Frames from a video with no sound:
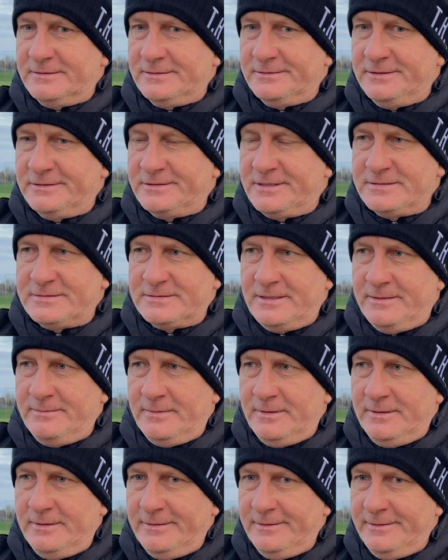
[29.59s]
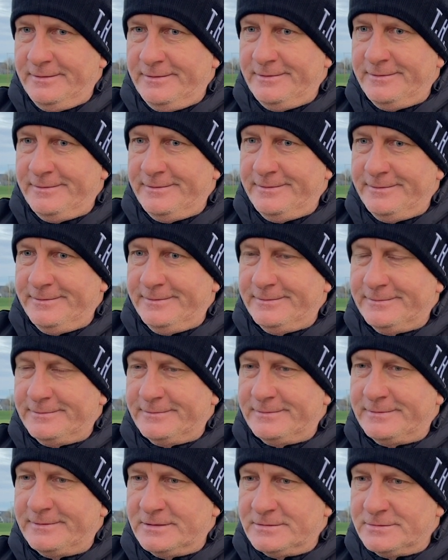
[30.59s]
Äh, die Tests haben äh,
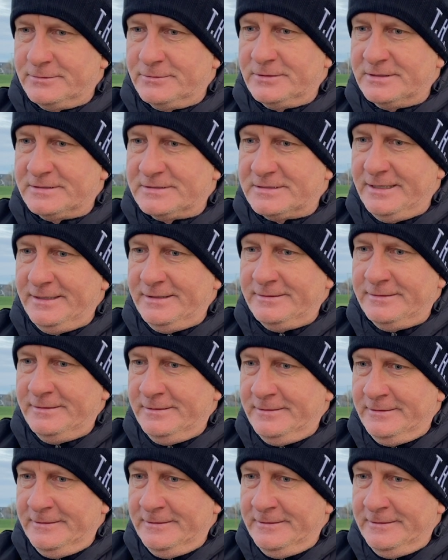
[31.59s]
das auch gezeigt.